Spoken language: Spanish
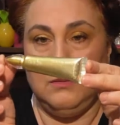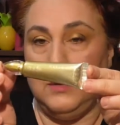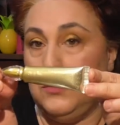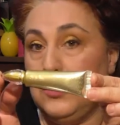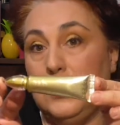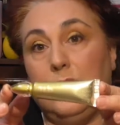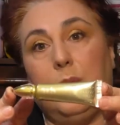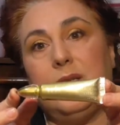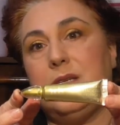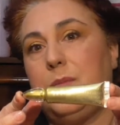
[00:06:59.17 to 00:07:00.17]
Vamos, y
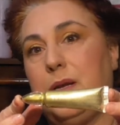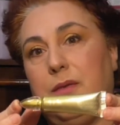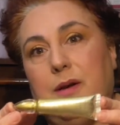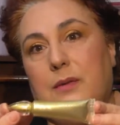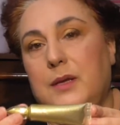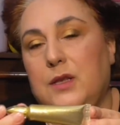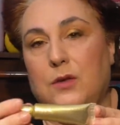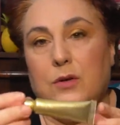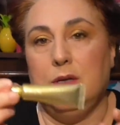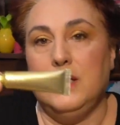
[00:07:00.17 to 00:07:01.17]
nomás es para hacer el vídeo.